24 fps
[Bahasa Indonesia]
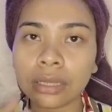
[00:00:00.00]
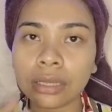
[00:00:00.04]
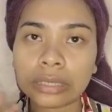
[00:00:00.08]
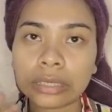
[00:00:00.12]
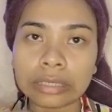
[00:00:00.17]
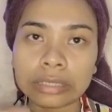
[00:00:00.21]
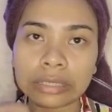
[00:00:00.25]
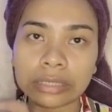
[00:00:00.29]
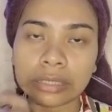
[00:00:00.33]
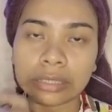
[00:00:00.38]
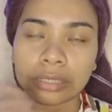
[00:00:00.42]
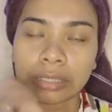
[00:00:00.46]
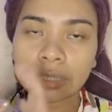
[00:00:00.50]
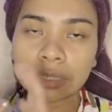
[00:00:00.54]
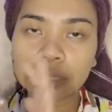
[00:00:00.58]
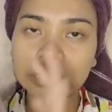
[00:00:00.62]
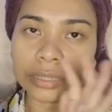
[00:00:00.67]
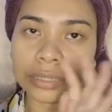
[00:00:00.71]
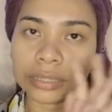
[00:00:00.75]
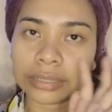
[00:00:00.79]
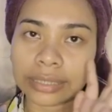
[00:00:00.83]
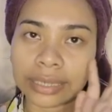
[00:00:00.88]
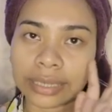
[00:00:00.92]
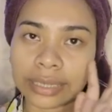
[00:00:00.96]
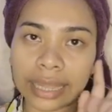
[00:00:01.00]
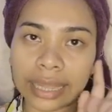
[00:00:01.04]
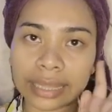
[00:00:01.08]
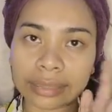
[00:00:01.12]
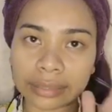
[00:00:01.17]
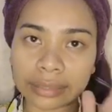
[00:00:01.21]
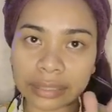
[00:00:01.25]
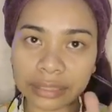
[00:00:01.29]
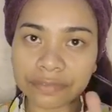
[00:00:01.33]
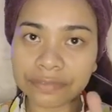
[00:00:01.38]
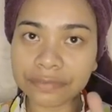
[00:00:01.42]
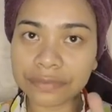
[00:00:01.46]
uh,
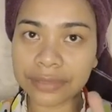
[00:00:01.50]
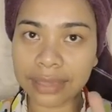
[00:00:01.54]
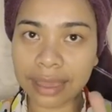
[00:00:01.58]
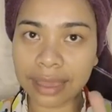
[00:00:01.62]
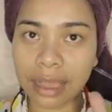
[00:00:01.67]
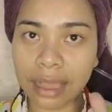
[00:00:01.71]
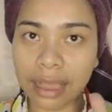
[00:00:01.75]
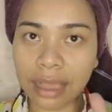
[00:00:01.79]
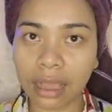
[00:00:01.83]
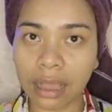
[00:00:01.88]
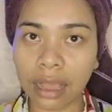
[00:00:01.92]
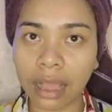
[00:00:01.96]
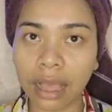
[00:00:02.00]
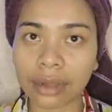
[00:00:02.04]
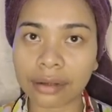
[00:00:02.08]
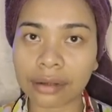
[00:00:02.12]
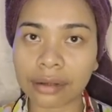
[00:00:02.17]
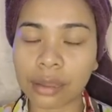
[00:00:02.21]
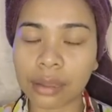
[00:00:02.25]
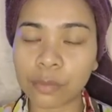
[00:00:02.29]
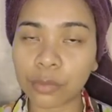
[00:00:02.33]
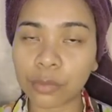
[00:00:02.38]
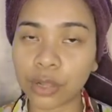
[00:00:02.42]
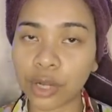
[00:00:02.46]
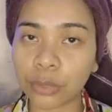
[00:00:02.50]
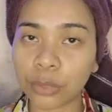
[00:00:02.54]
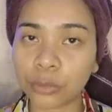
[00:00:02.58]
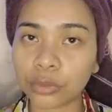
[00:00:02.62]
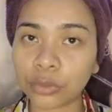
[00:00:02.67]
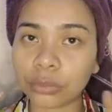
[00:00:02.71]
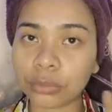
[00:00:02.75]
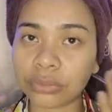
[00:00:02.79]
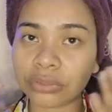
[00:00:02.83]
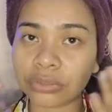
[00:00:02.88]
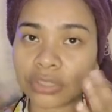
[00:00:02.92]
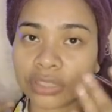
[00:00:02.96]
relatif ya karena kalau
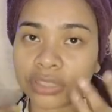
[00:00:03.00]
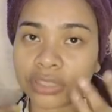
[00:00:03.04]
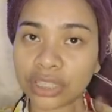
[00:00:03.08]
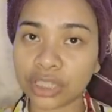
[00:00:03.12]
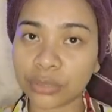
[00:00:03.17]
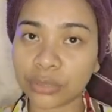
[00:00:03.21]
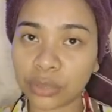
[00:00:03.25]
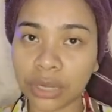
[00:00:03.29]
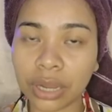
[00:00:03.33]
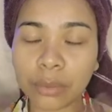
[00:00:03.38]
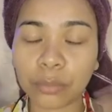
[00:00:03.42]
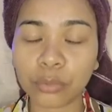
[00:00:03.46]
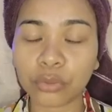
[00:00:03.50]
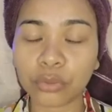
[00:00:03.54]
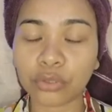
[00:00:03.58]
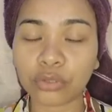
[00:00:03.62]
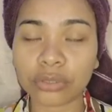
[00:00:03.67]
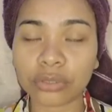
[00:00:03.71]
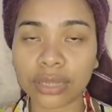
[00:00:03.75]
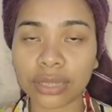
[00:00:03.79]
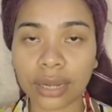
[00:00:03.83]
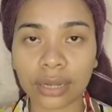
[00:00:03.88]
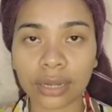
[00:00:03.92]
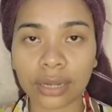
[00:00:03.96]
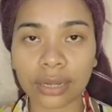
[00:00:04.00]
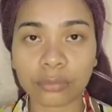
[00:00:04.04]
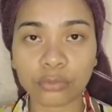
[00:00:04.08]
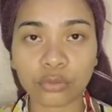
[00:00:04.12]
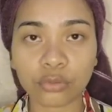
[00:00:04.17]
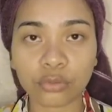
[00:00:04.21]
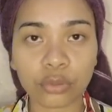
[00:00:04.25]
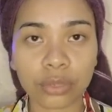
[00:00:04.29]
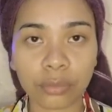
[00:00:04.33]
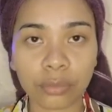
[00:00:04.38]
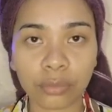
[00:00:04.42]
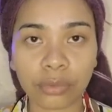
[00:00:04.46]
menurut misalnya ini murah menurut kalian
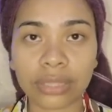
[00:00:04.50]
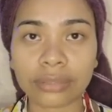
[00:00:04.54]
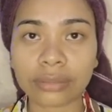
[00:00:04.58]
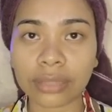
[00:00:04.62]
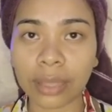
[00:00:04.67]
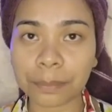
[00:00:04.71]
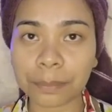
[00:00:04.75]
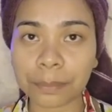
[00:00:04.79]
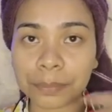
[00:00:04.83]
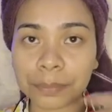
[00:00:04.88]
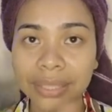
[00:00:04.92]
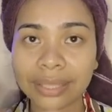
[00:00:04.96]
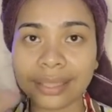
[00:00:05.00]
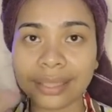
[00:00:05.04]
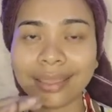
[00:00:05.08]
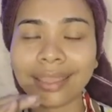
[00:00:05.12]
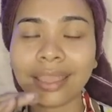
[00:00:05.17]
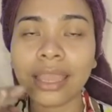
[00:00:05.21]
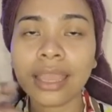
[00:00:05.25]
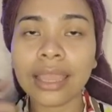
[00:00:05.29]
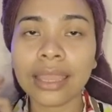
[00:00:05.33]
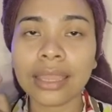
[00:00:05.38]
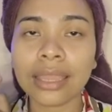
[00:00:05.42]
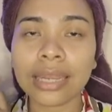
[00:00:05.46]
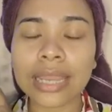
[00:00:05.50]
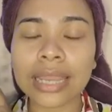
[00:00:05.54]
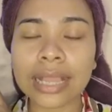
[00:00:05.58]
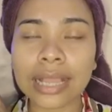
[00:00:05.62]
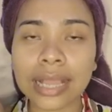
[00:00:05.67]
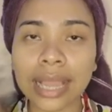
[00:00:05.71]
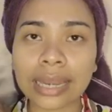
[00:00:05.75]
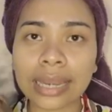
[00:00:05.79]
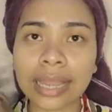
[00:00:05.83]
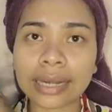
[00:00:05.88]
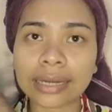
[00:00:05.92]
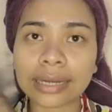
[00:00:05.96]
juga murah tapi
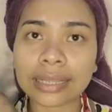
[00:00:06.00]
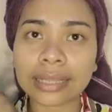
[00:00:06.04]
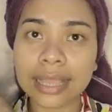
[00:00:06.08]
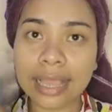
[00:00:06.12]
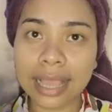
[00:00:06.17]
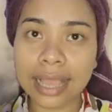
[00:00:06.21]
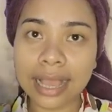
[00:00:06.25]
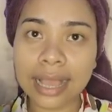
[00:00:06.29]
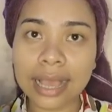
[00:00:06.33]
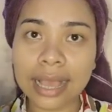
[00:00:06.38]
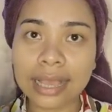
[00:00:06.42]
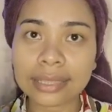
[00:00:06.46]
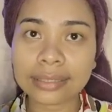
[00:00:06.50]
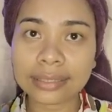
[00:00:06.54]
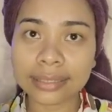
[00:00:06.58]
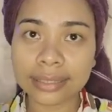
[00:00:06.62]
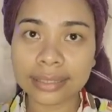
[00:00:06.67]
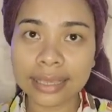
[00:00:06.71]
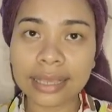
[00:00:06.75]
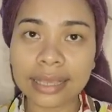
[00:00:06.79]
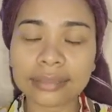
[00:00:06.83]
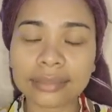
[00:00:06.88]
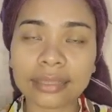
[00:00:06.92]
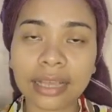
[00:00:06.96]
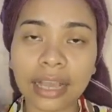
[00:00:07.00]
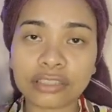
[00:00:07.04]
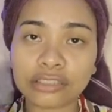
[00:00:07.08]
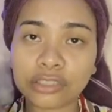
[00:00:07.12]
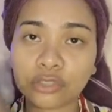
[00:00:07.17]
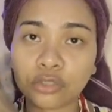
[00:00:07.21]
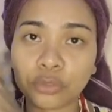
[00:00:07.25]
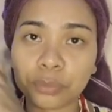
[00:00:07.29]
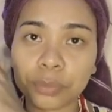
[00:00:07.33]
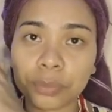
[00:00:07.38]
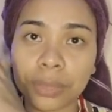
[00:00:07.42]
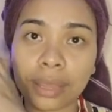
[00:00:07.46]
dengan harganya dengan
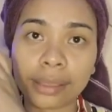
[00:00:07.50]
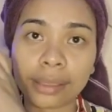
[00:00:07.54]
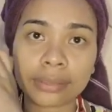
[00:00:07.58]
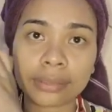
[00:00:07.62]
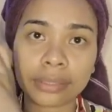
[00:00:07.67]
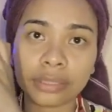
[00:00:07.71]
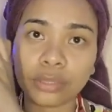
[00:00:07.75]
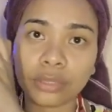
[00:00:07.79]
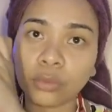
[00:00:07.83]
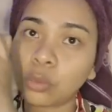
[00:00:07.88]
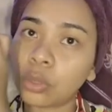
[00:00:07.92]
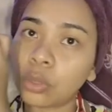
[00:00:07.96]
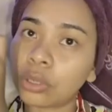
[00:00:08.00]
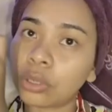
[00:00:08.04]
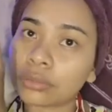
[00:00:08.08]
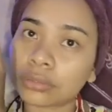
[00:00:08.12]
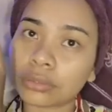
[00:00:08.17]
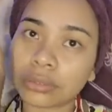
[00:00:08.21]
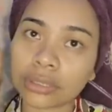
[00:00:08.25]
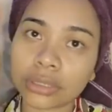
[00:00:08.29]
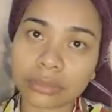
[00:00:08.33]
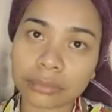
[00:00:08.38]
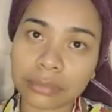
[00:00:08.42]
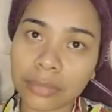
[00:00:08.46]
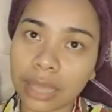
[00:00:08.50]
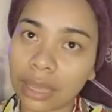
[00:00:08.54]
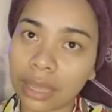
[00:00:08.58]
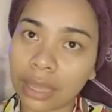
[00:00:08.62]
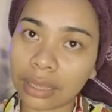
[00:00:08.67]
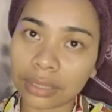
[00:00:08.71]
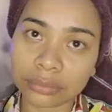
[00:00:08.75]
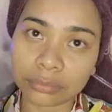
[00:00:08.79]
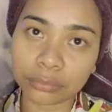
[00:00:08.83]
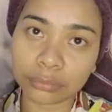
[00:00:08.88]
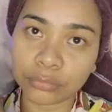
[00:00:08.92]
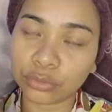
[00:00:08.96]
satu paket ini worth it
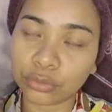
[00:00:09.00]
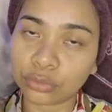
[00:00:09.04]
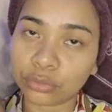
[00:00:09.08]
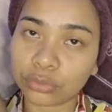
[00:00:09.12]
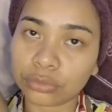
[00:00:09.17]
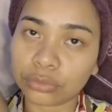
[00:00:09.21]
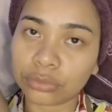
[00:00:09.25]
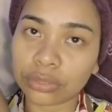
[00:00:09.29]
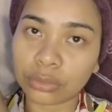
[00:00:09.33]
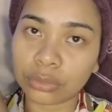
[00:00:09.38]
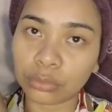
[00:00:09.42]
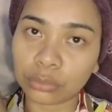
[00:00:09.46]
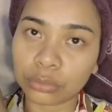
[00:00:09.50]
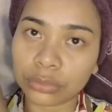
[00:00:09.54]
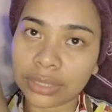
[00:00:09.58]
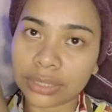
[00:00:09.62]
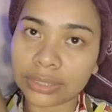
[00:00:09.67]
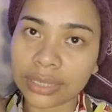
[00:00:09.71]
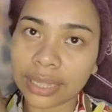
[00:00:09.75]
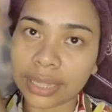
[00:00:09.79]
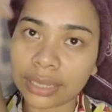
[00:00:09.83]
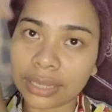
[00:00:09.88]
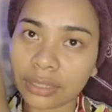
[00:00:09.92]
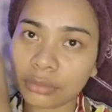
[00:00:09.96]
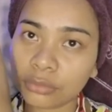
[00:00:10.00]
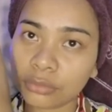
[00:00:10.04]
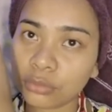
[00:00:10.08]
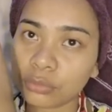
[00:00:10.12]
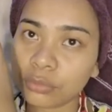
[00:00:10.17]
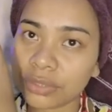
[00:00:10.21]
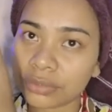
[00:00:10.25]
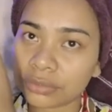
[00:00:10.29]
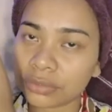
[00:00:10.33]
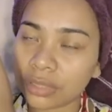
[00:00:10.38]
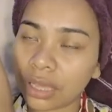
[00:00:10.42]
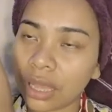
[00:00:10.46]
banget menurut aku dan kalian
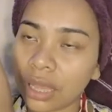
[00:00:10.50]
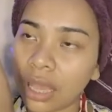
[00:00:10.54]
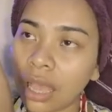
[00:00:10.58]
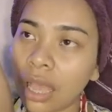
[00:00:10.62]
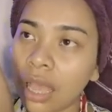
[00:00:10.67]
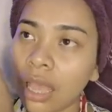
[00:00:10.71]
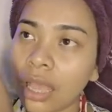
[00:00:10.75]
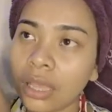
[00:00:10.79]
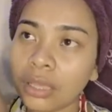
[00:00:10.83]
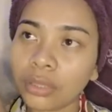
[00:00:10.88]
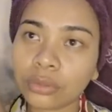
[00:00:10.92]
tuh bisa